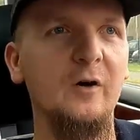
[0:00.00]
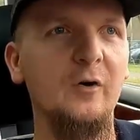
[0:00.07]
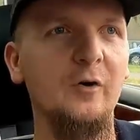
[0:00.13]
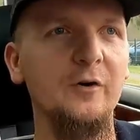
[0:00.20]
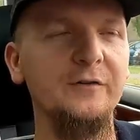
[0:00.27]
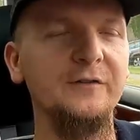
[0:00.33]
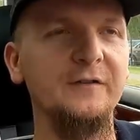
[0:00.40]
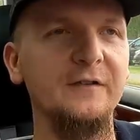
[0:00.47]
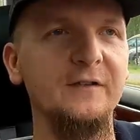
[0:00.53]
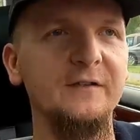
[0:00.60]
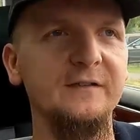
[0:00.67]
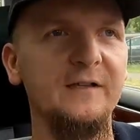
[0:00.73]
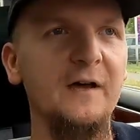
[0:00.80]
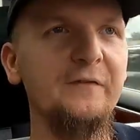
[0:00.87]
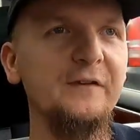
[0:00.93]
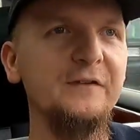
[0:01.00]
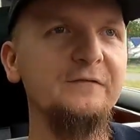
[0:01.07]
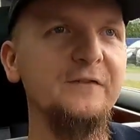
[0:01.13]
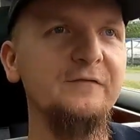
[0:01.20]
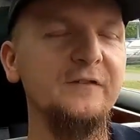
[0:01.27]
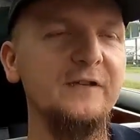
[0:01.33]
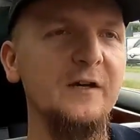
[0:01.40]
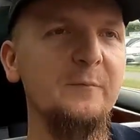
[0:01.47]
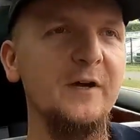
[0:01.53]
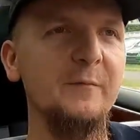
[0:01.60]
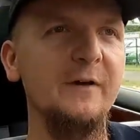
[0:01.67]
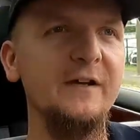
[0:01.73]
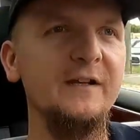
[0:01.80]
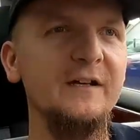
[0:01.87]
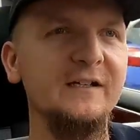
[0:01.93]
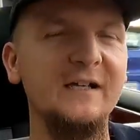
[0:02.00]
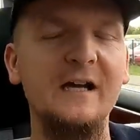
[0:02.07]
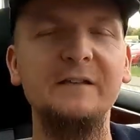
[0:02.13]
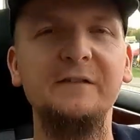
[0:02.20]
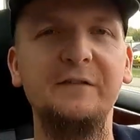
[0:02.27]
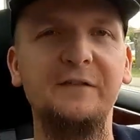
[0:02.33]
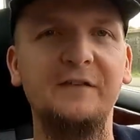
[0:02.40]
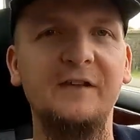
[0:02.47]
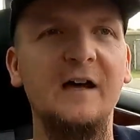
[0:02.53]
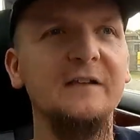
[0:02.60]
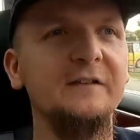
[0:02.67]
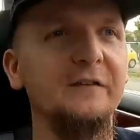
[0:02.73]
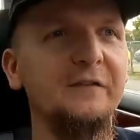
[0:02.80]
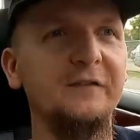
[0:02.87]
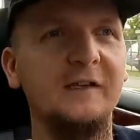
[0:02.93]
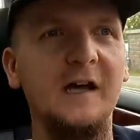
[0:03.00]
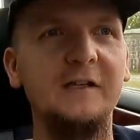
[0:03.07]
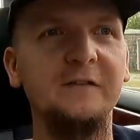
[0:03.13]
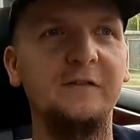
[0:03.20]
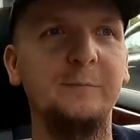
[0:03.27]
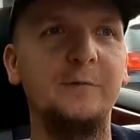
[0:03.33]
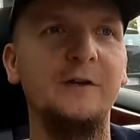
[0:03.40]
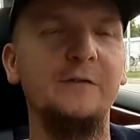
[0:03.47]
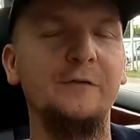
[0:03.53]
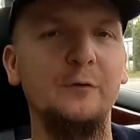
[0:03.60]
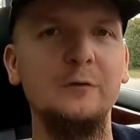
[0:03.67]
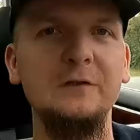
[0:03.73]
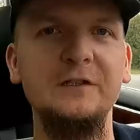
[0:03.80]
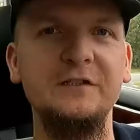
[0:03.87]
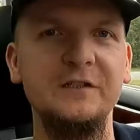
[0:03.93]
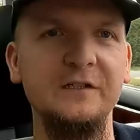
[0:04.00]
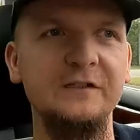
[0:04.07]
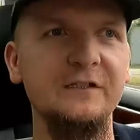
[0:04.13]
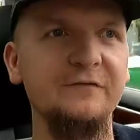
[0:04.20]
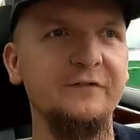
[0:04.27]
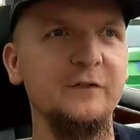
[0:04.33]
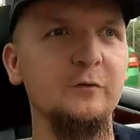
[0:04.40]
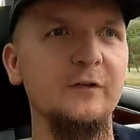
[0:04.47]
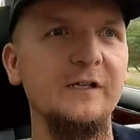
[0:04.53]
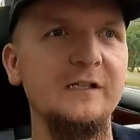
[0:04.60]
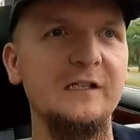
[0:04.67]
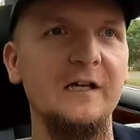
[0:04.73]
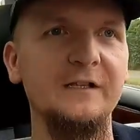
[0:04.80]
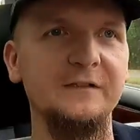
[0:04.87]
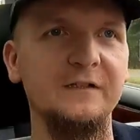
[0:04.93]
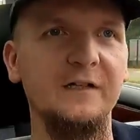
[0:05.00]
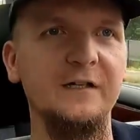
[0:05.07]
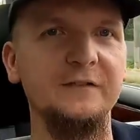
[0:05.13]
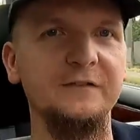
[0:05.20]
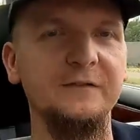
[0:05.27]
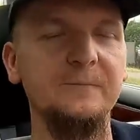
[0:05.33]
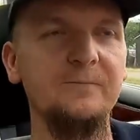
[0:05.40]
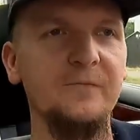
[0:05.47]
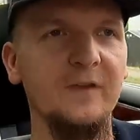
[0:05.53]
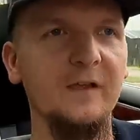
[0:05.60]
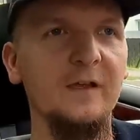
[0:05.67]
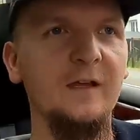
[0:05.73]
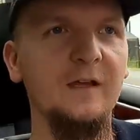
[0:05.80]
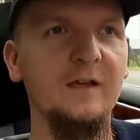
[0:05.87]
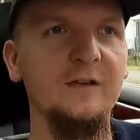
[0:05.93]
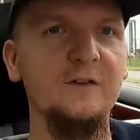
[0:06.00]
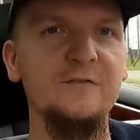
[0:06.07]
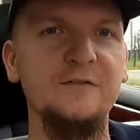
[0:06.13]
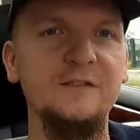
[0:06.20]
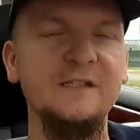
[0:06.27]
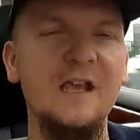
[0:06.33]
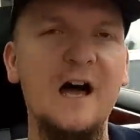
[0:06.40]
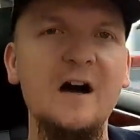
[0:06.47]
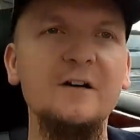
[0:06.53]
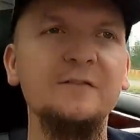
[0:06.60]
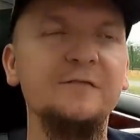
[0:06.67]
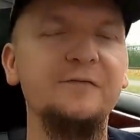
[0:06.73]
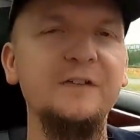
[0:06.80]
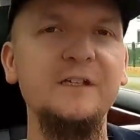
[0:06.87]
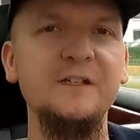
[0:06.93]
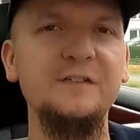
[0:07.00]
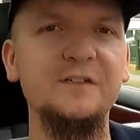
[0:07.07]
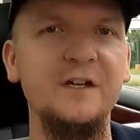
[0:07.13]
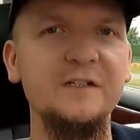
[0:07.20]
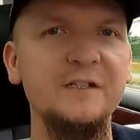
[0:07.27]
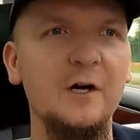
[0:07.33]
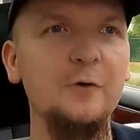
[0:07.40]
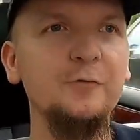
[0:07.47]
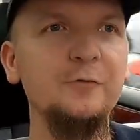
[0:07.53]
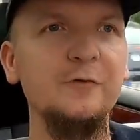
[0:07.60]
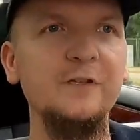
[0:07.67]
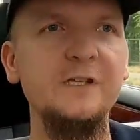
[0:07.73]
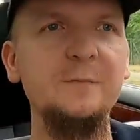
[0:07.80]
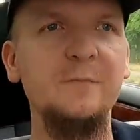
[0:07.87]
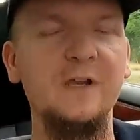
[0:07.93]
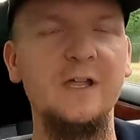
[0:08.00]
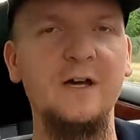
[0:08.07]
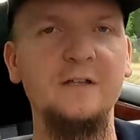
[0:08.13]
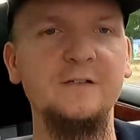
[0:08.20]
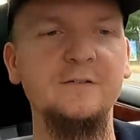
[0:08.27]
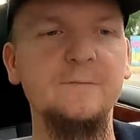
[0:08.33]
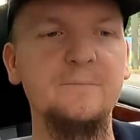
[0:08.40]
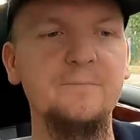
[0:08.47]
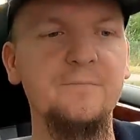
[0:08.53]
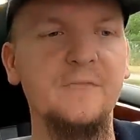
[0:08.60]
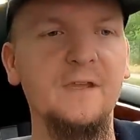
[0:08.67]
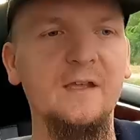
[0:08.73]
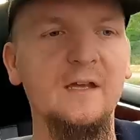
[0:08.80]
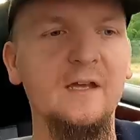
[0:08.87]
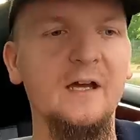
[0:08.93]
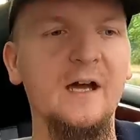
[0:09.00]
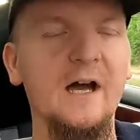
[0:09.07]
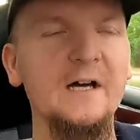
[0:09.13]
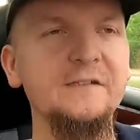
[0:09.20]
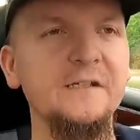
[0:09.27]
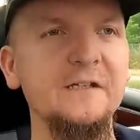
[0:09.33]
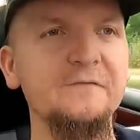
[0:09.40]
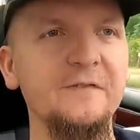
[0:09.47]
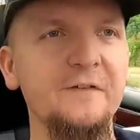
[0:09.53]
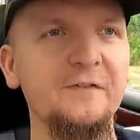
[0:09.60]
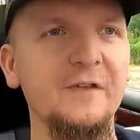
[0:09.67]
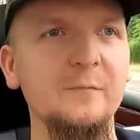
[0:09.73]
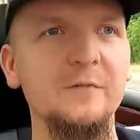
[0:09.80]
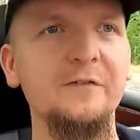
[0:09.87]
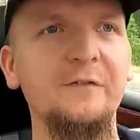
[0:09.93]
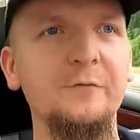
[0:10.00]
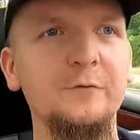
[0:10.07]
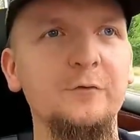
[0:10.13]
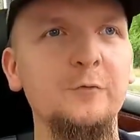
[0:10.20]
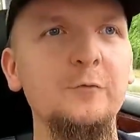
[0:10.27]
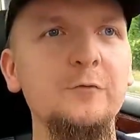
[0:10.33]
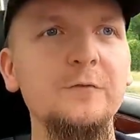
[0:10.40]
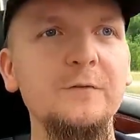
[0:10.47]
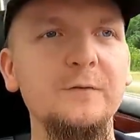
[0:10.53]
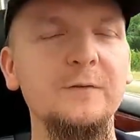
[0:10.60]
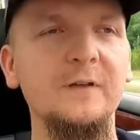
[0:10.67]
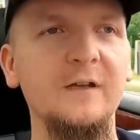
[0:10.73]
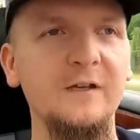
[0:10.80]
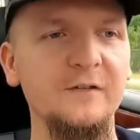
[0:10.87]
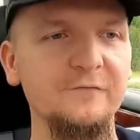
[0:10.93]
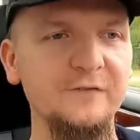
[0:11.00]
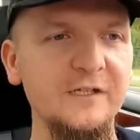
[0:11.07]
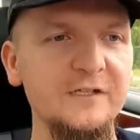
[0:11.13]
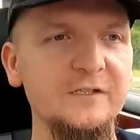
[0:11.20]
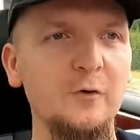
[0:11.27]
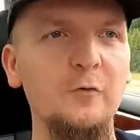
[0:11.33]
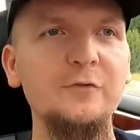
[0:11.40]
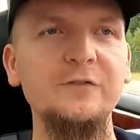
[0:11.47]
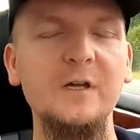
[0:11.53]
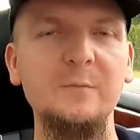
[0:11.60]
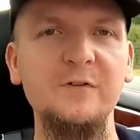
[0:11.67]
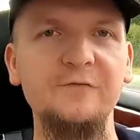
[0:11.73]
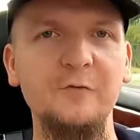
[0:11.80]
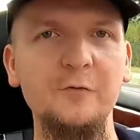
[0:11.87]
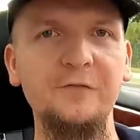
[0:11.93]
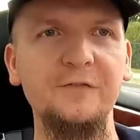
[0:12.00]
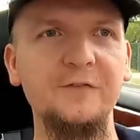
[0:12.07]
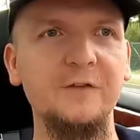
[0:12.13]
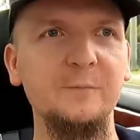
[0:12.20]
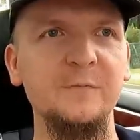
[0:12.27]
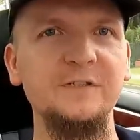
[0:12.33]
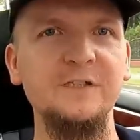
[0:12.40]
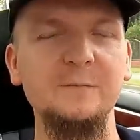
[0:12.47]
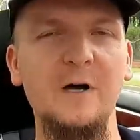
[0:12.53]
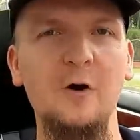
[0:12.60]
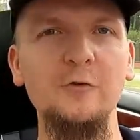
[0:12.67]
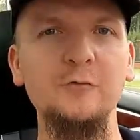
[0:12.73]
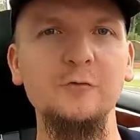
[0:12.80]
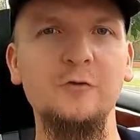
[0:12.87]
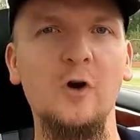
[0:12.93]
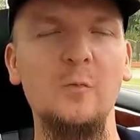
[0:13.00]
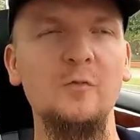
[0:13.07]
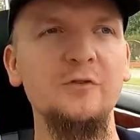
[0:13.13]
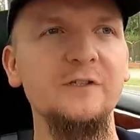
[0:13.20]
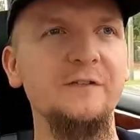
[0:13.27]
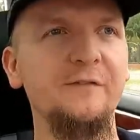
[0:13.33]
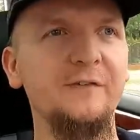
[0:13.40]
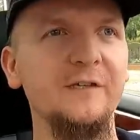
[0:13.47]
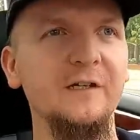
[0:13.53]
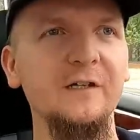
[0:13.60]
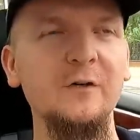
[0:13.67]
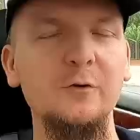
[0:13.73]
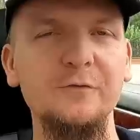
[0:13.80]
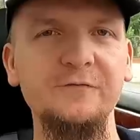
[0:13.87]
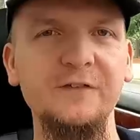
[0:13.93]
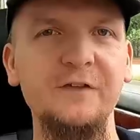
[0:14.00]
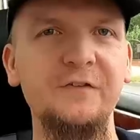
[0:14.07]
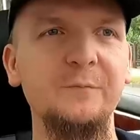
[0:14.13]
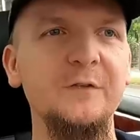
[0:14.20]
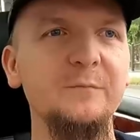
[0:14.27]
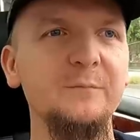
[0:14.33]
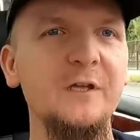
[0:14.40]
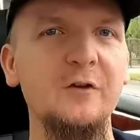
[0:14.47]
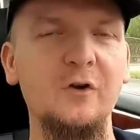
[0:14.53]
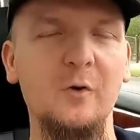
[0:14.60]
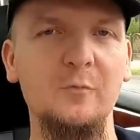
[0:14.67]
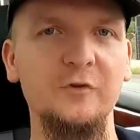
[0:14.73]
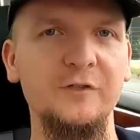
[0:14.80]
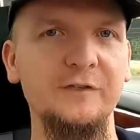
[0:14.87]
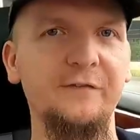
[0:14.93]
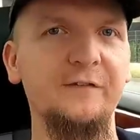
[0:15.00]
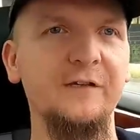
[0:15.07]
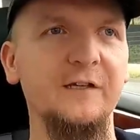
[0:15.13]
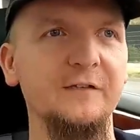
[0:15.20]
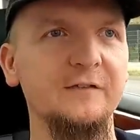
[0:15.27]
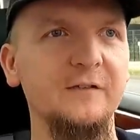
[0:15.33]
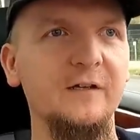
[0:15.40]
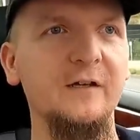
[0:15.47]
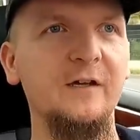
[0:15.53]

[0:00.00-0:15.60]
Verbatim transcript: Und da sind wir wieder bei meiner ganz, ganz, ganz persönlich individuellen Landkarte. Die Art, wie ich ein Auto lieben lerne, hat etwas damit zu tun, wie ich unterbewusst mit dem Auto kommuniziere und wie es mit mir kommuniziert.